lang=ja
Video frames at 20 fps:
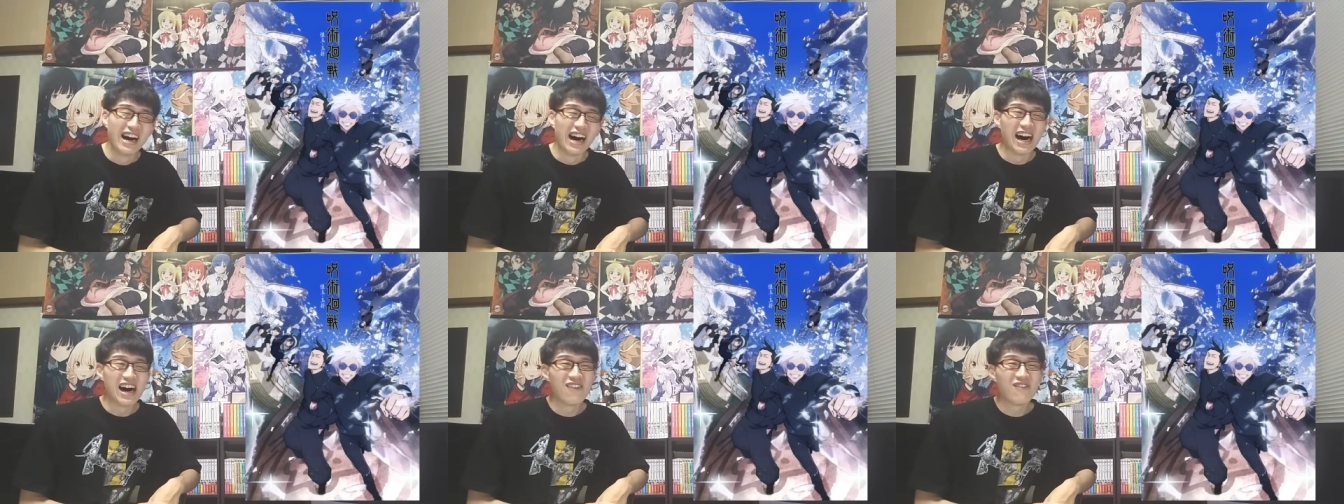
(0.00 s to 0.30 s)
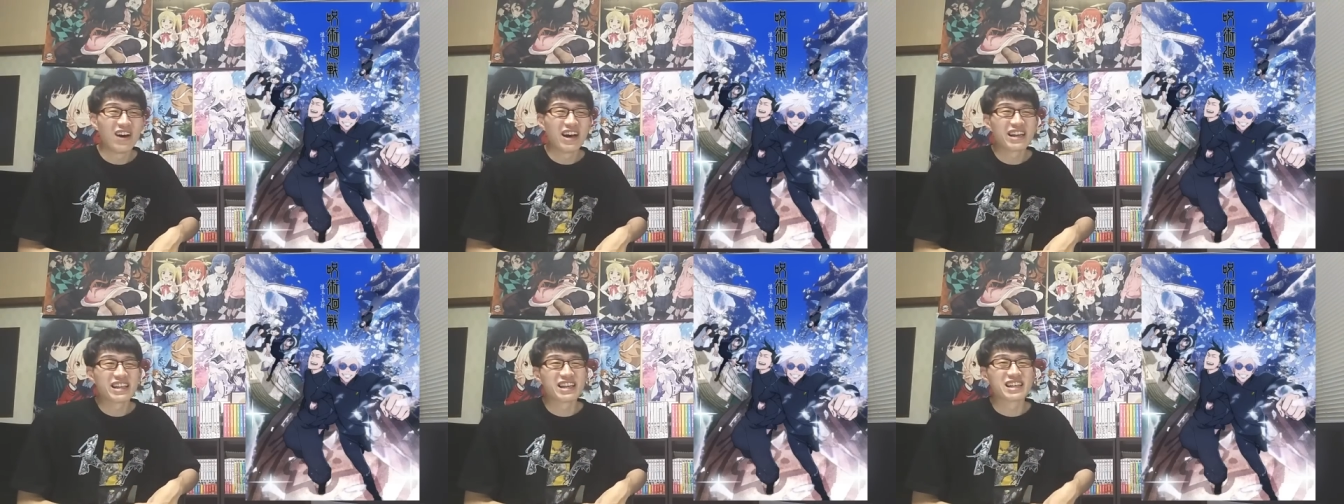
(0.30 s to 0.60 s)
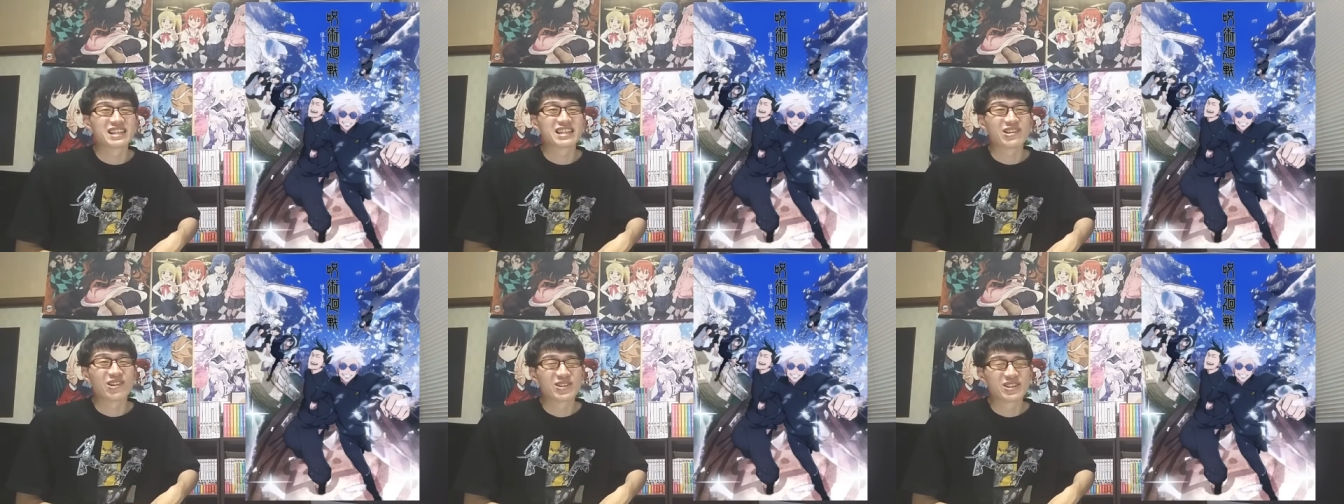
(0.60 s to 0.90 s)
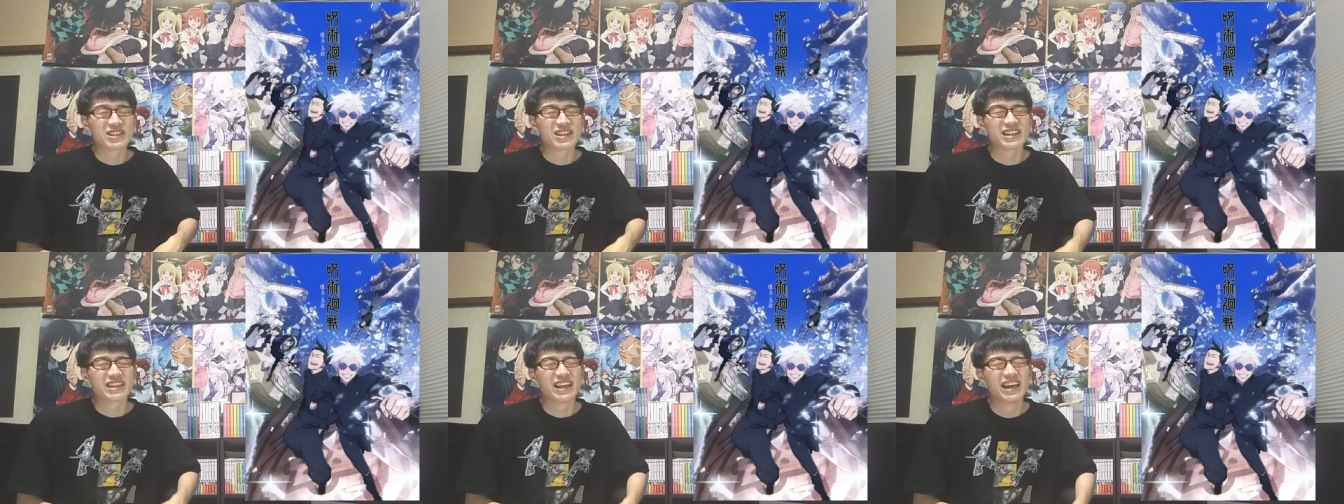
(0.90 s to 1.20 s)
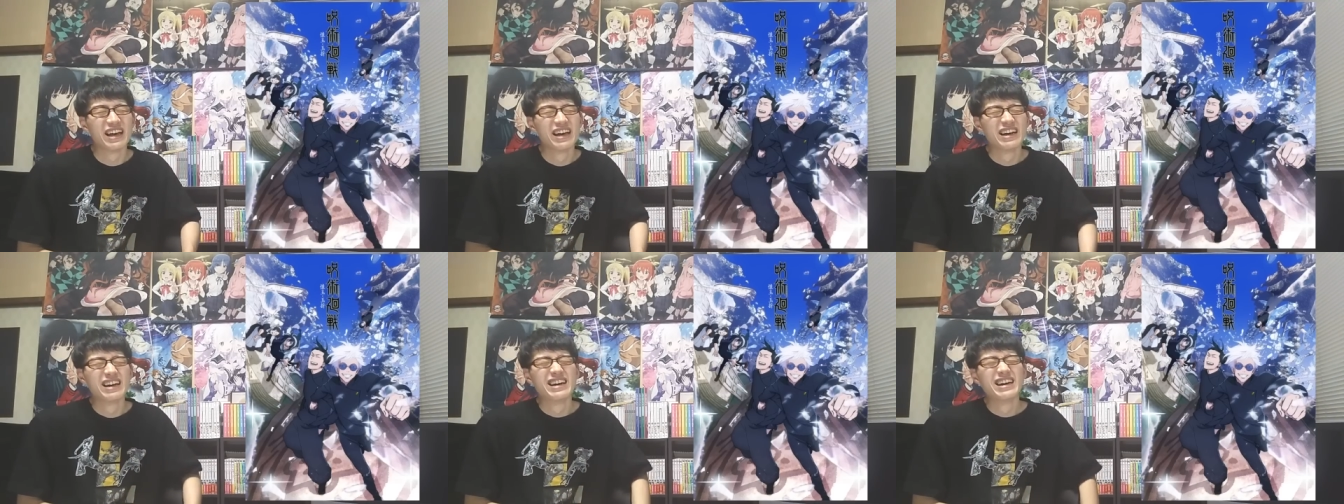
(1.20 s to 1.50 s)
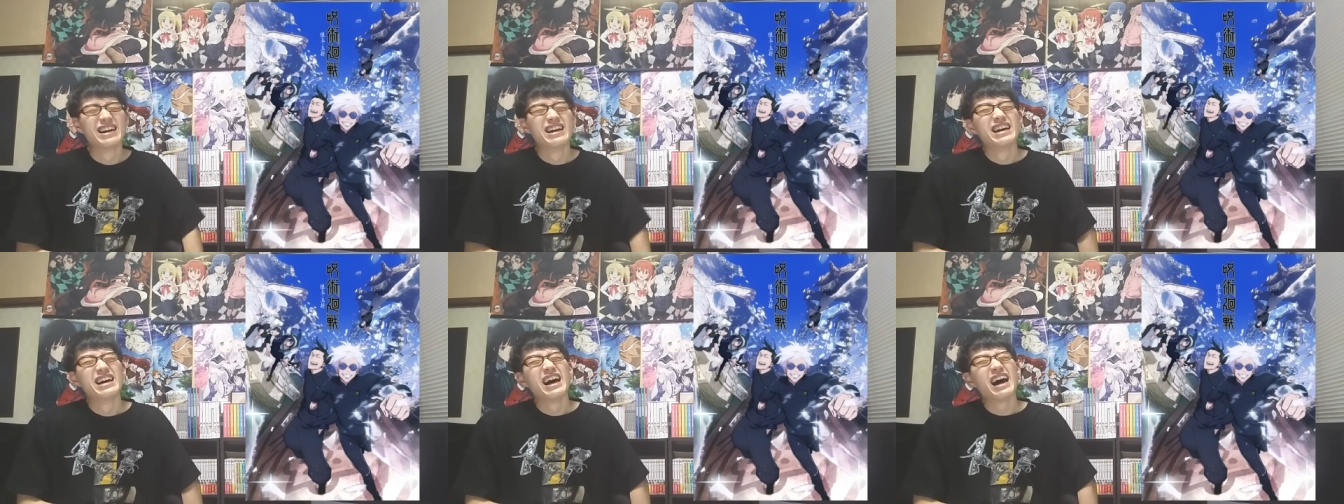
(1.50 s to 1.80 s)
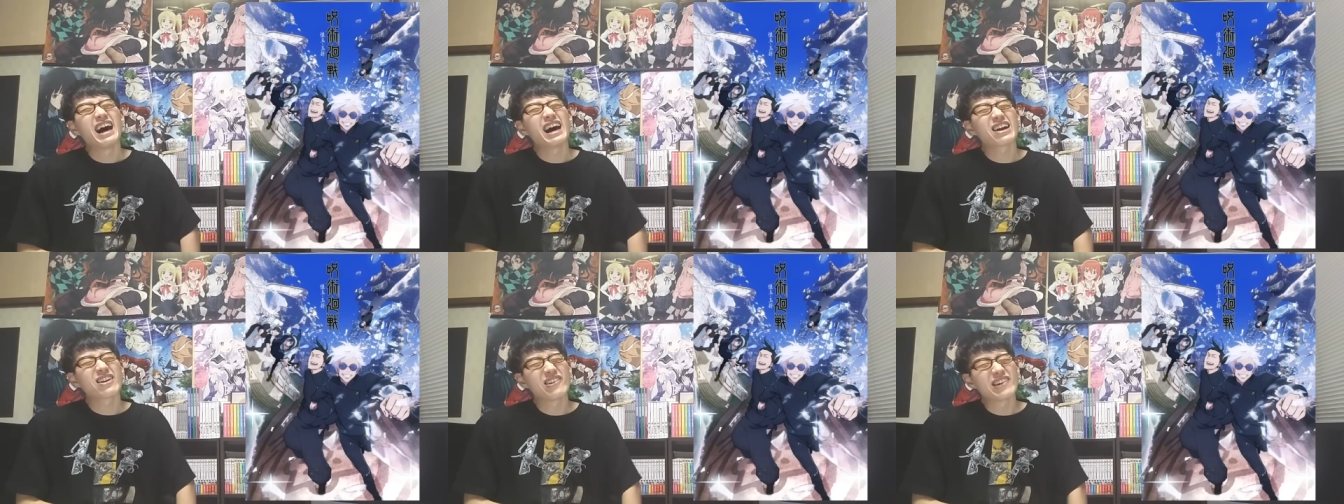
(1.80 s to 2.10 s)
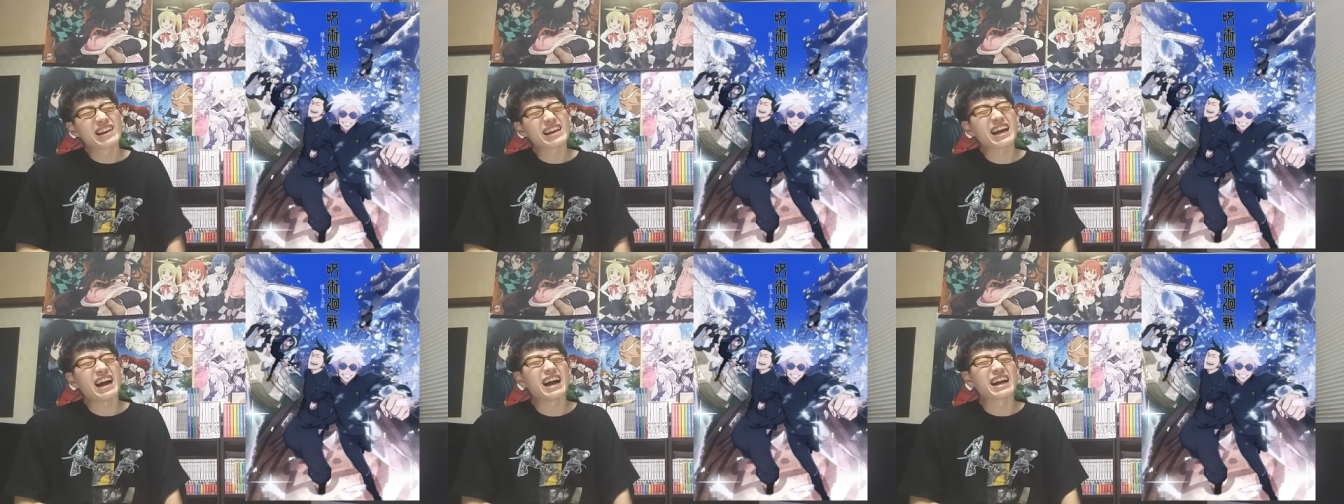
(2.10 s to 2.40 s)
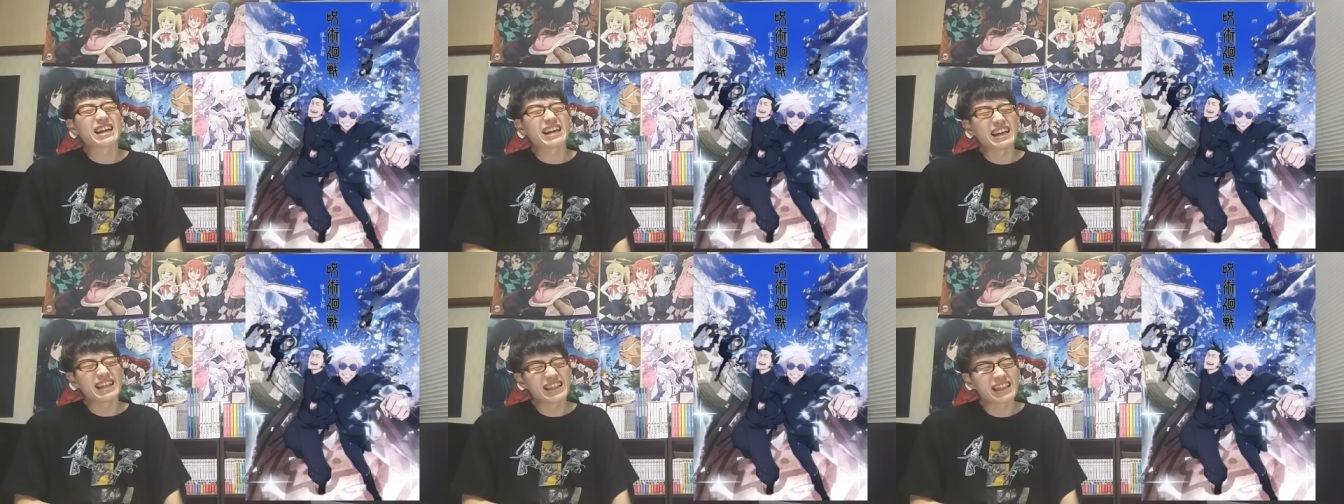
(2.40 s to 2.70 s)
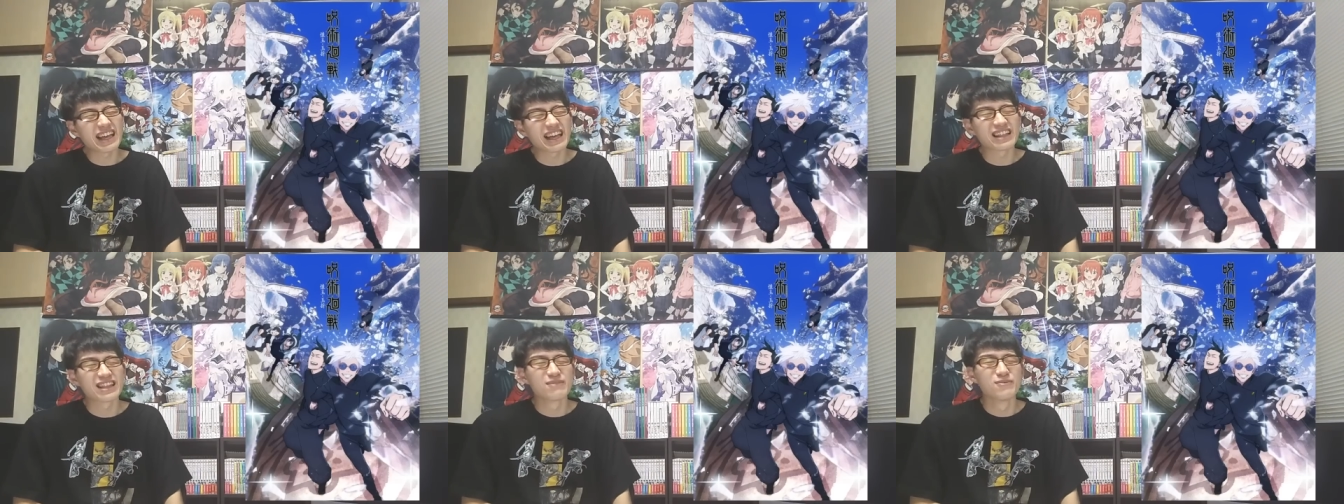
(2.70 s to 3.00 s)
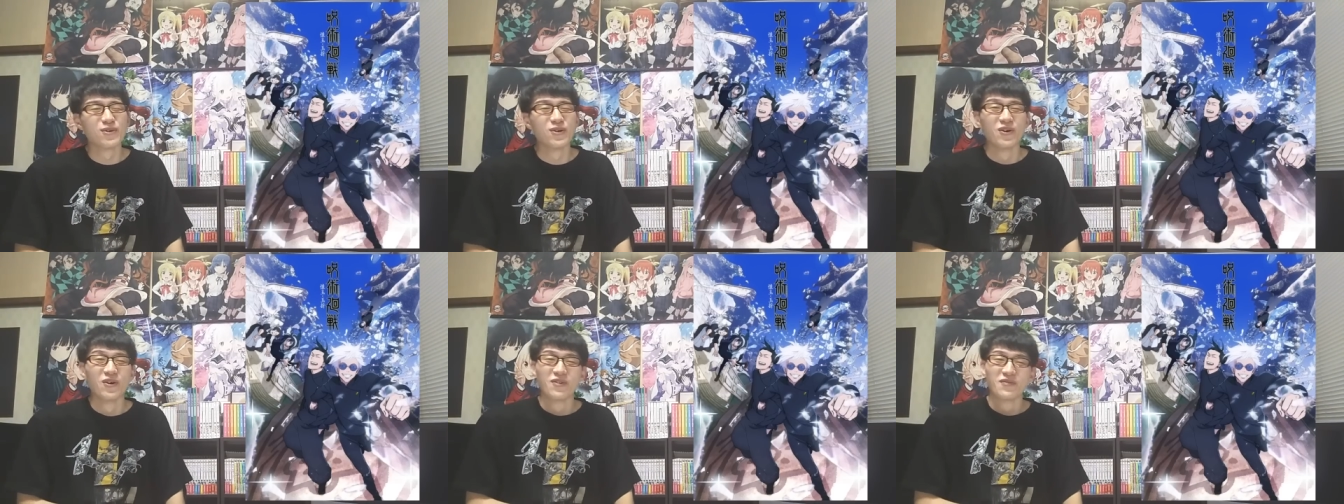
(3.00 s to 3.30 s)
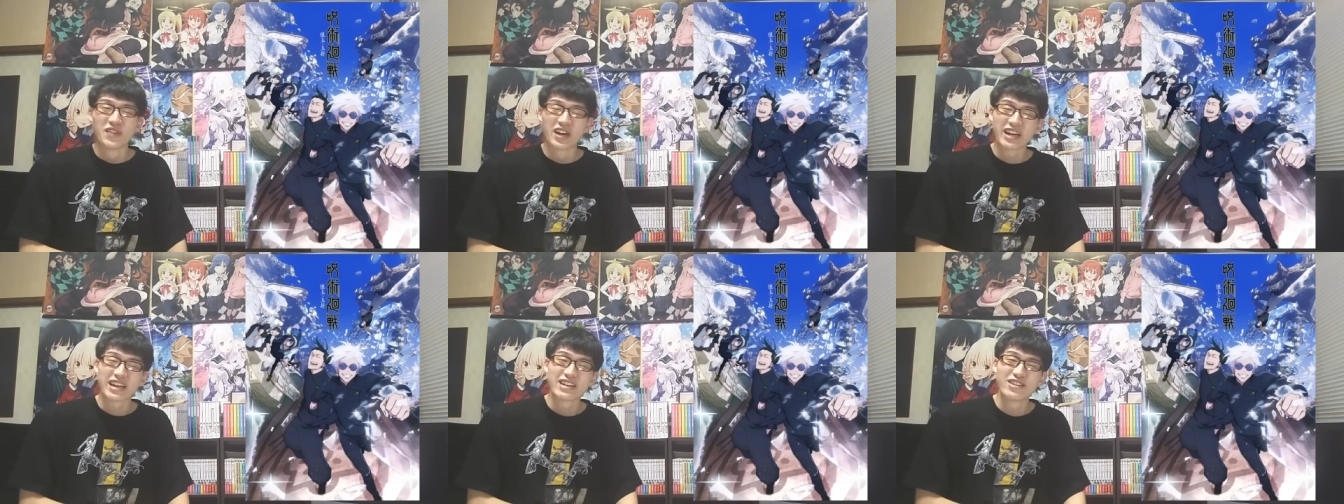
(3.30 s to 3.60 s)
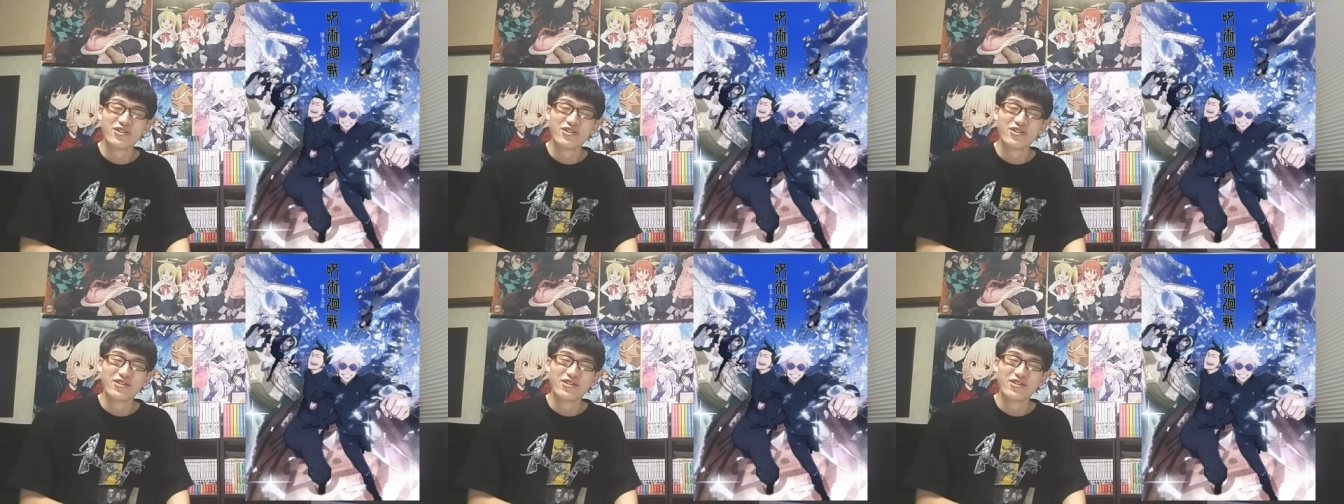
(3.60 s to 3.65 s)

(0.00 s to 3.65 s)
あまりにすごすぎてあこれが派遣だってもうね昨日